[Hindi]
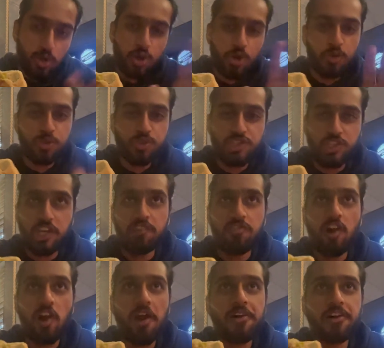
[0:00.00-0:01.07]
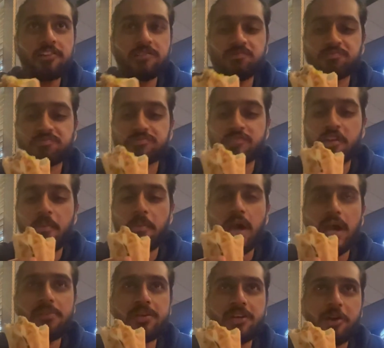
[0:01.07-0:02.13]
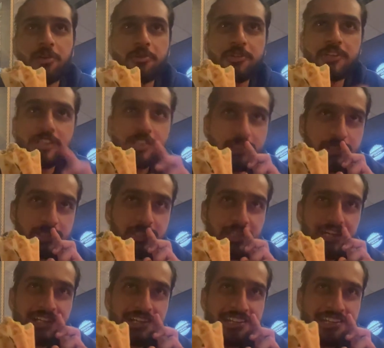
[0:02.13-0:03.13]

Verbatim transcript: और खुद चिकन वाला है मैं भी कहूँ चिकन का